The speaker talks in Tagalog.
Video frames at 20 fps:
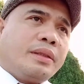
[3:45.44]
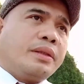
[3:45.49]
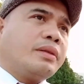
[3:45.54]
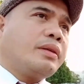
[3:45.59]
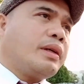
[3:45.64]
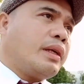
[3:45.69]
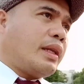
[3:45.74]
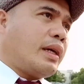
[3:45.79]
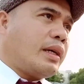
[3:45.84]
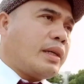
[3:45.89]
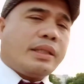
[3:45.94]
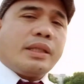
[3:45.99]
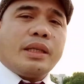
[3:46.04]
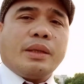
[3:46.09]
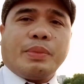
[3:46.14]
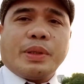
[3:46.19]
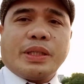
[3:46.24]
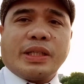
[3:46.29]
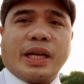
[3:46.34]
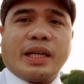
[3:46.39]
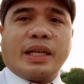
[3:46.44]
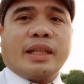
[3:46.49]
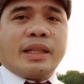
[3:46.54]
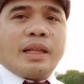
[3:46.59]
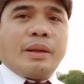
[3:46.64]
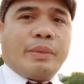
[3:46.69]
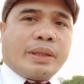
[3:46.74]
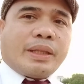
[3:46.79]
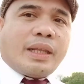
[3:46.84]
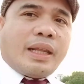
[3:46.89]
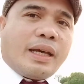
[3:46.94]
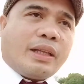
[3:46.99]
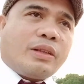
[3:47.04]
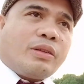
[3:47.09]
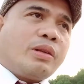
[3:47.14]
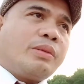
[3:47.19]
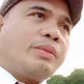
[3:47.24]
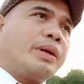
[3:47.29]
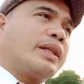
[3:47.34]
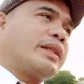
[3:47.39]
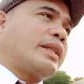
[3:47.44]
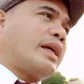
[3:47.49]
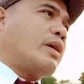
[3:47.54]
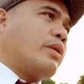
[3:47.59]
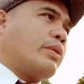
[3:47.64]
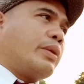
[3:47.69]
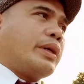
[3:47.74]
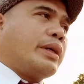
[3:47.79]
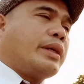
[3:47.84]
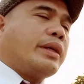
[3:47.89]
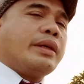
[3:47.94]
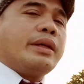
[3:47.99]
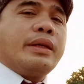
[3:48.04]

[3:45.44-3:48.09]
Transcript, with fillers: okay lang kasi pasyalan naman talaga 'to ng mga tao eh.